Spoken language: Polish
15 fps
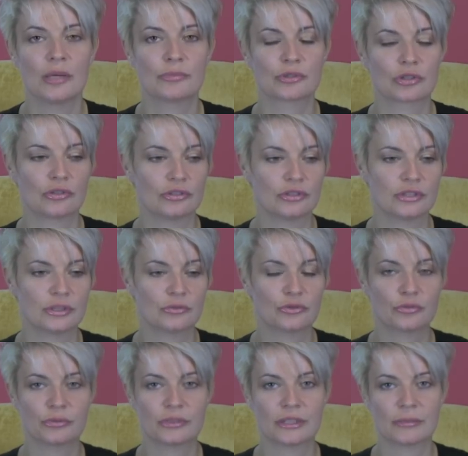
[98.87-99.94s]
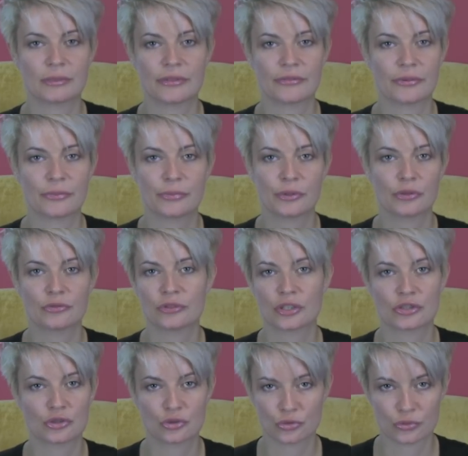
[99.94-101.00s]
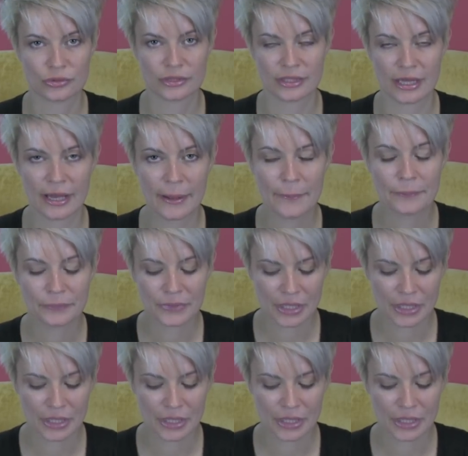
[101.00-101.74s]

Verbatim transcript: przychodzi załóżmy tam, nie wiem, piąta czy szósta.